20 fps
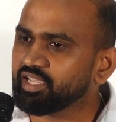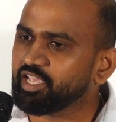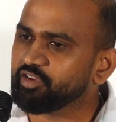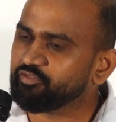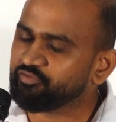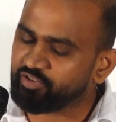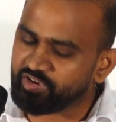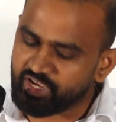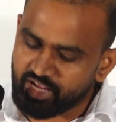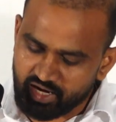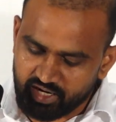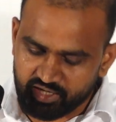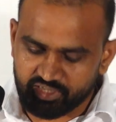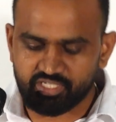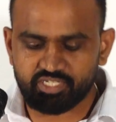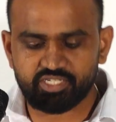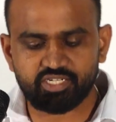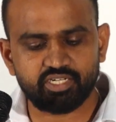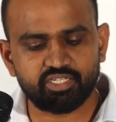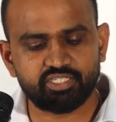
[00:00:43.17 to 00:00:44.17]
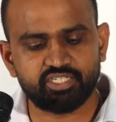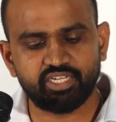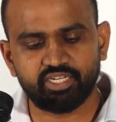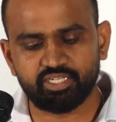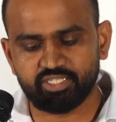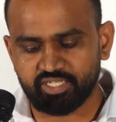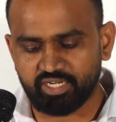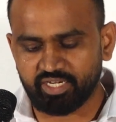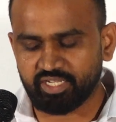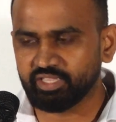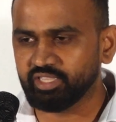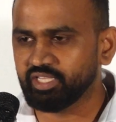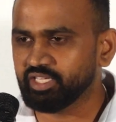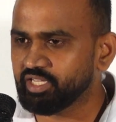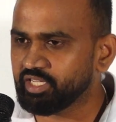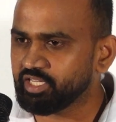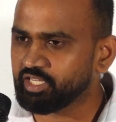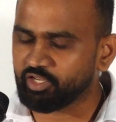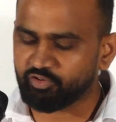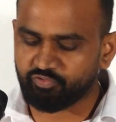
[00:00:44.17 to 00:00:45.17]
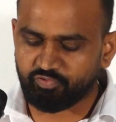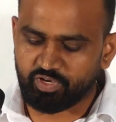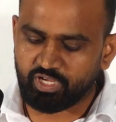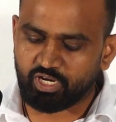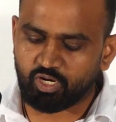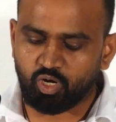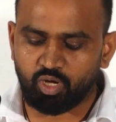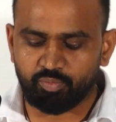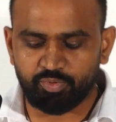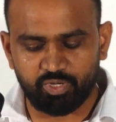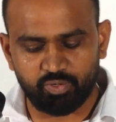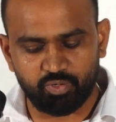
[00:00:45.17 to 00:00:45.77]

ఎఫ్ఐఆర్ రిజిస్టర్ చేయడం జరిగింది ఎఫ్ఐఆర్ కాపీ